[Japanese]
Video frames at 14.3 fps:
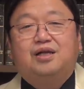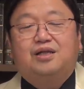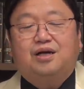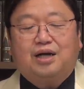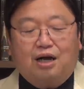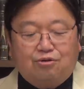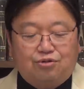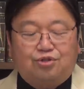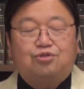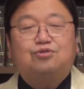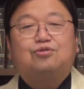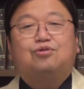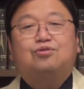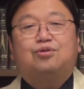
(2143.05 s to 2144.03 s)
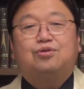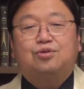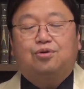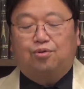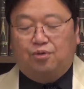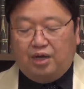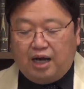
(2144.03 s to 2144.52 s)
で各州ごとの
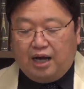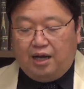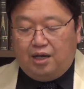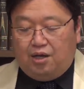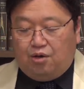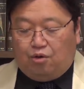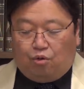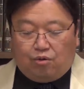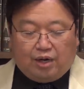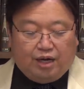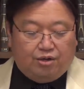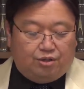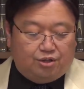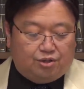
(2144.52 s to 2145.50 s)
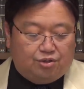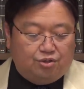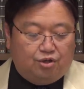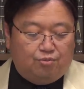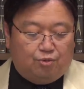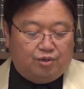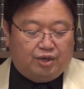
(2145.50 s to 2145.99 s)
方が国家より
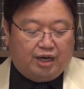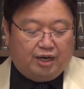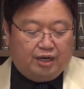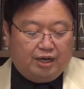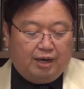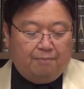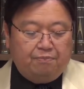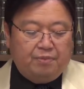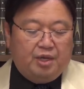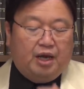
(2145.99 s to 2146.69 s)
強いもんだから、